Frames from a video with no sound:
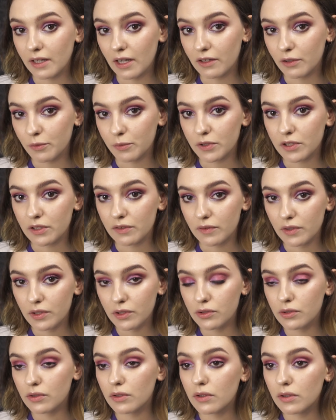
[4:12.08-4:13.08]
как вам это
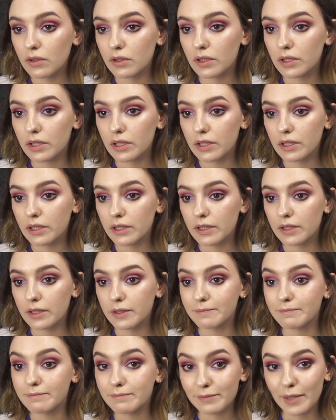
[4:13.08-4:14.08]
видео,
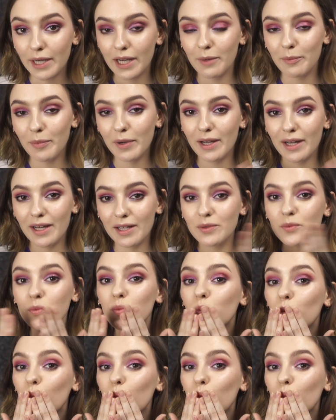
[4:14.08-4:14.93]
и пока-пока!